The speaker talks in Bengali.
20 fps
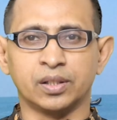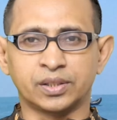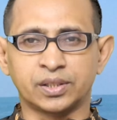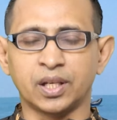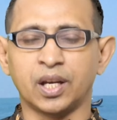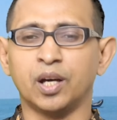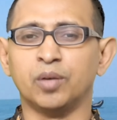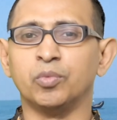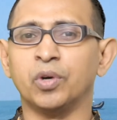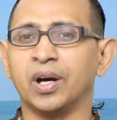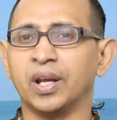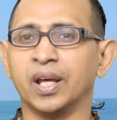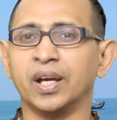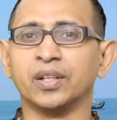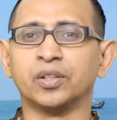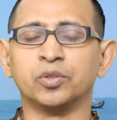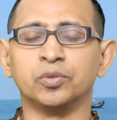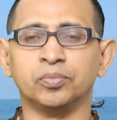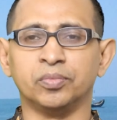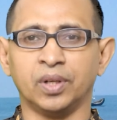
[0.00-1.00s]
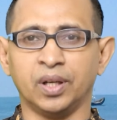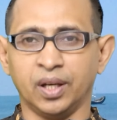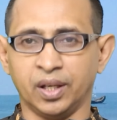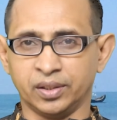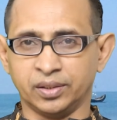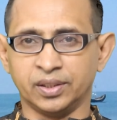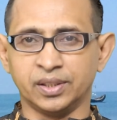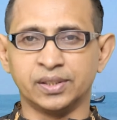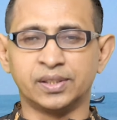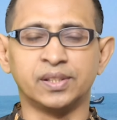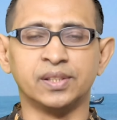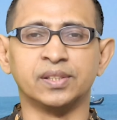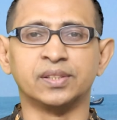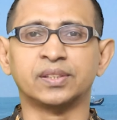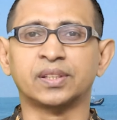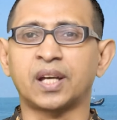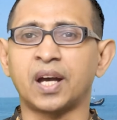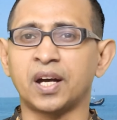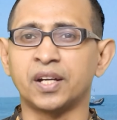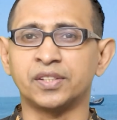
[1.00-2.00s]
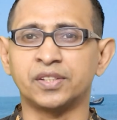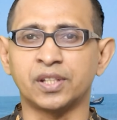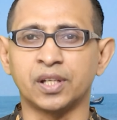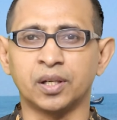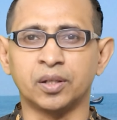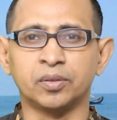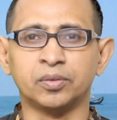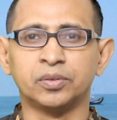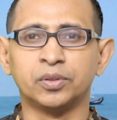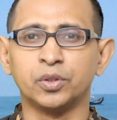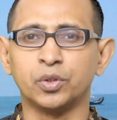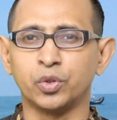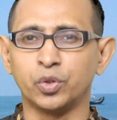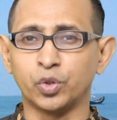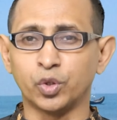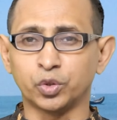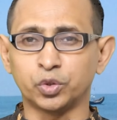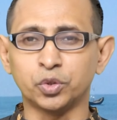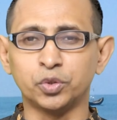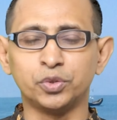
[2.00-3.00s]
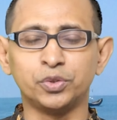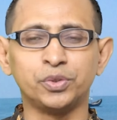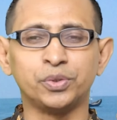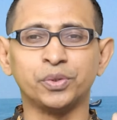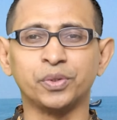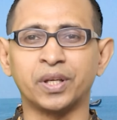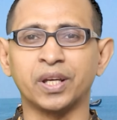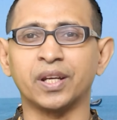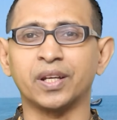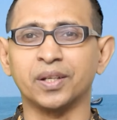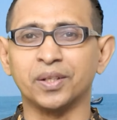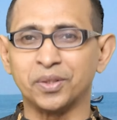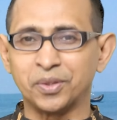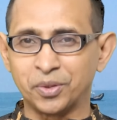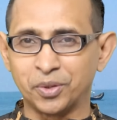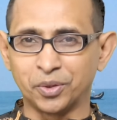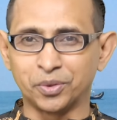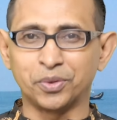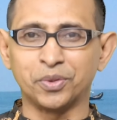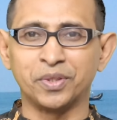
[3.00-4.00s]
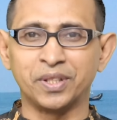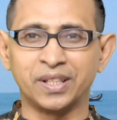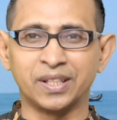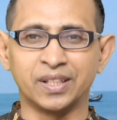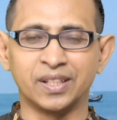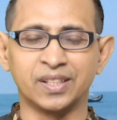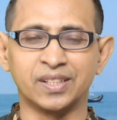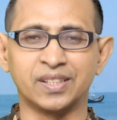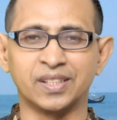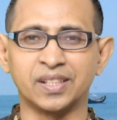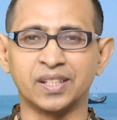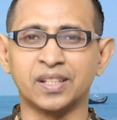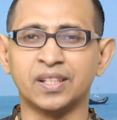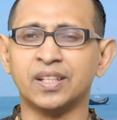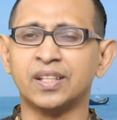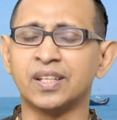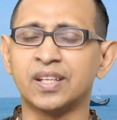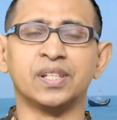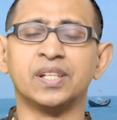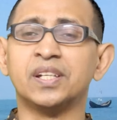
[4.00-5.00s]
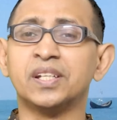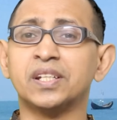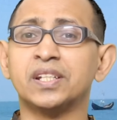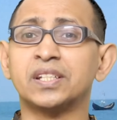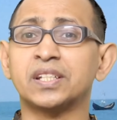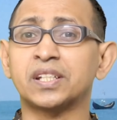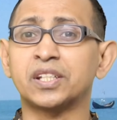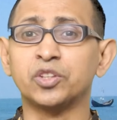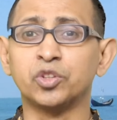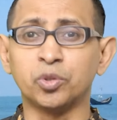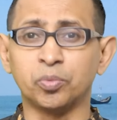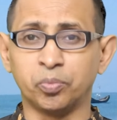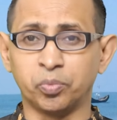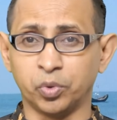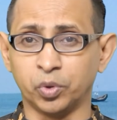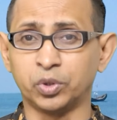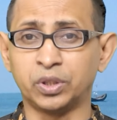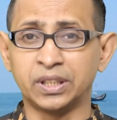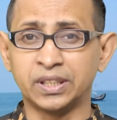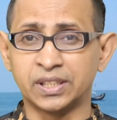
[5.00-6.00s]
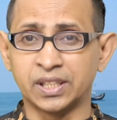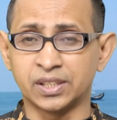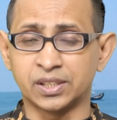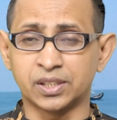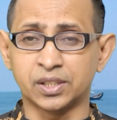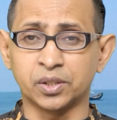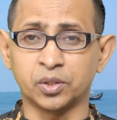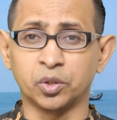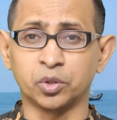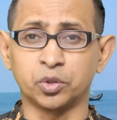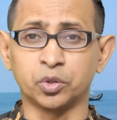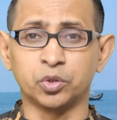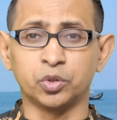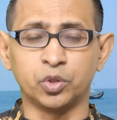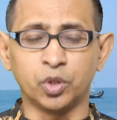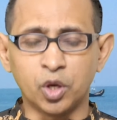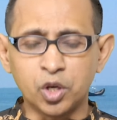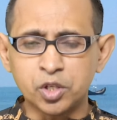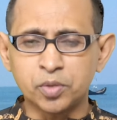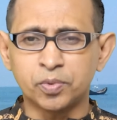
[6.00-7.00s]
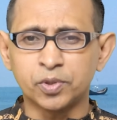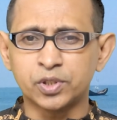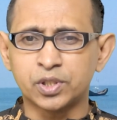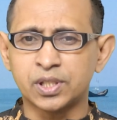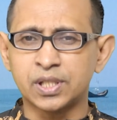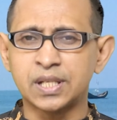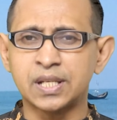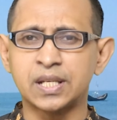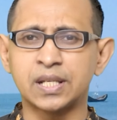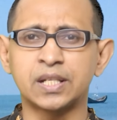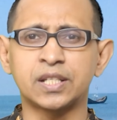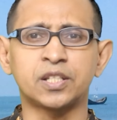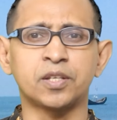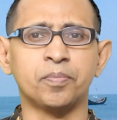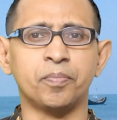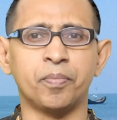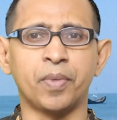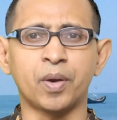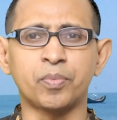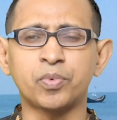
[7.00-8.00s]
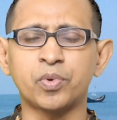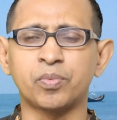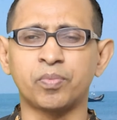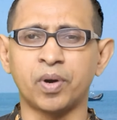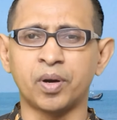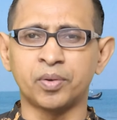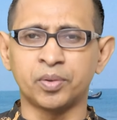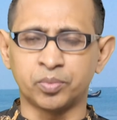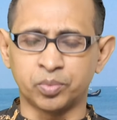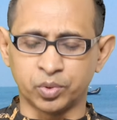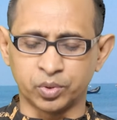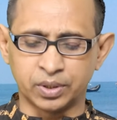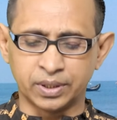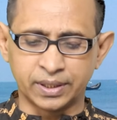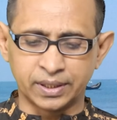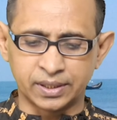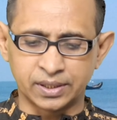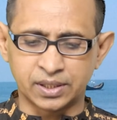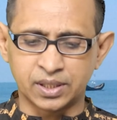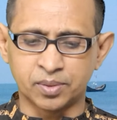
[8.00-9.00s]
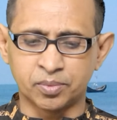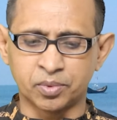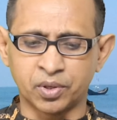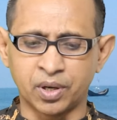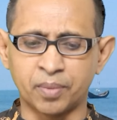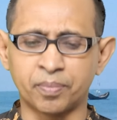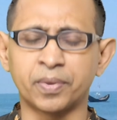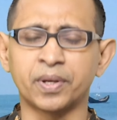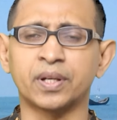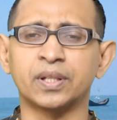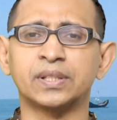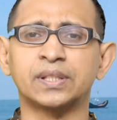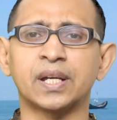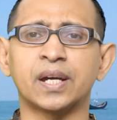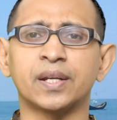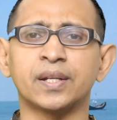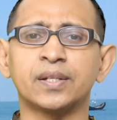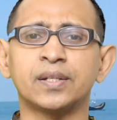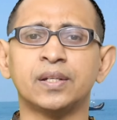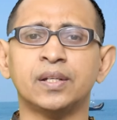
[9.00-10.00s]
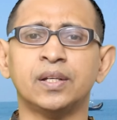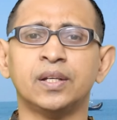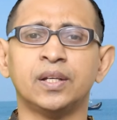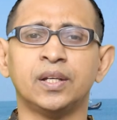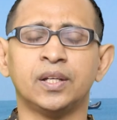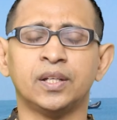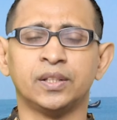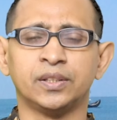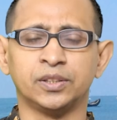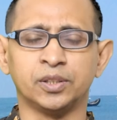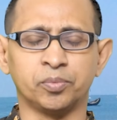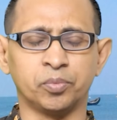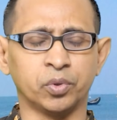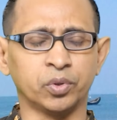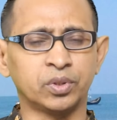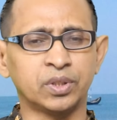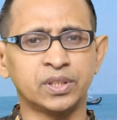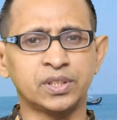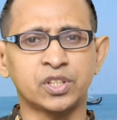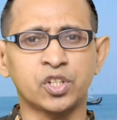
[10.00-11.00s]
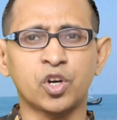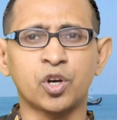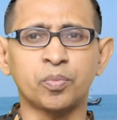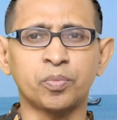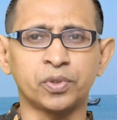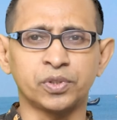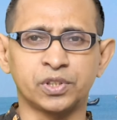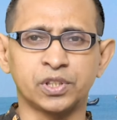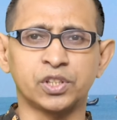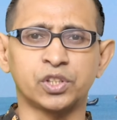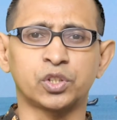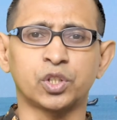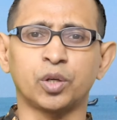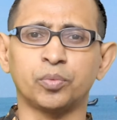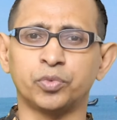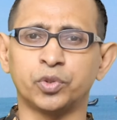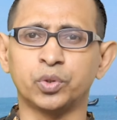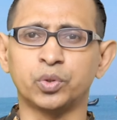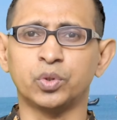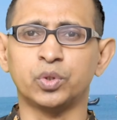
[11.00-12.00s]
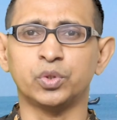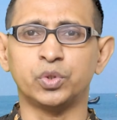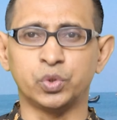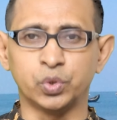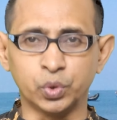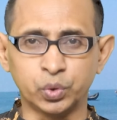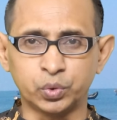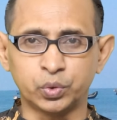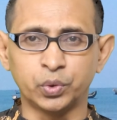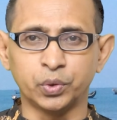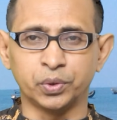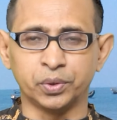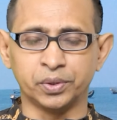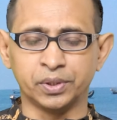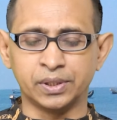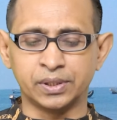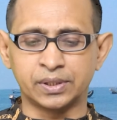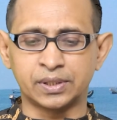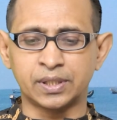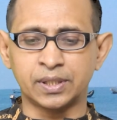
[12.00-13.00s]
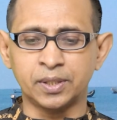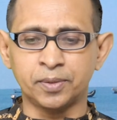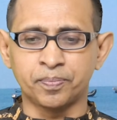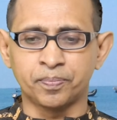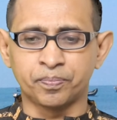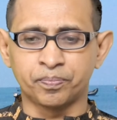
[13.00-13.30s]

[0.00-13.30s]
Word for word: আসসালামু আলাইকুম অ্যান্ড দিস ইস খাজা নতুন যুগের নতুন ইংরেজি ইংরেজি কিন্তু বদলে যাচ্ছে গত দশ বছরে ইংরেজি ব্যাপকভাবে বদলে যাচ্ছে এবং আপনারা জানেন যে বদলে যাওয়ার পর যে শব্দগুলো যুক্ত হয়েছে